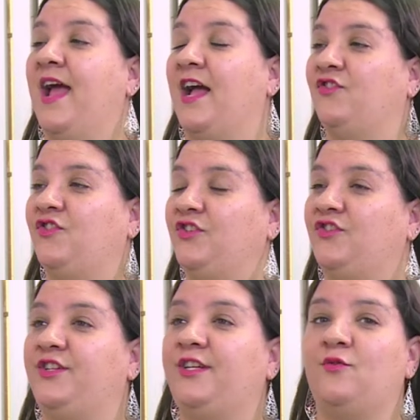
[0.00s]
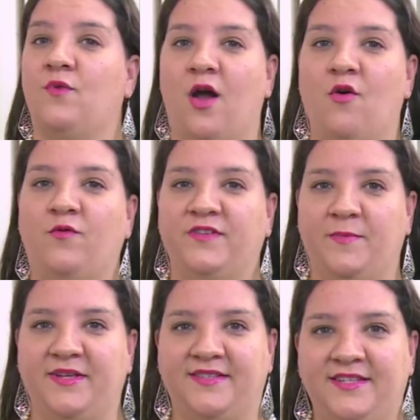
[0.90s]
atingir um alvo
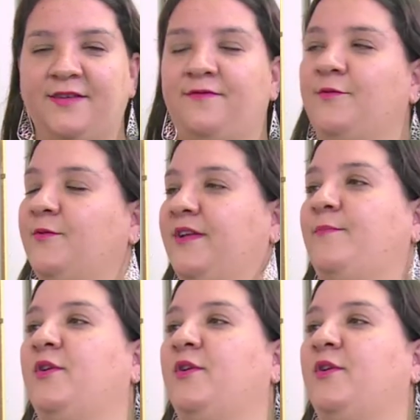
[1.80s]
específico, né?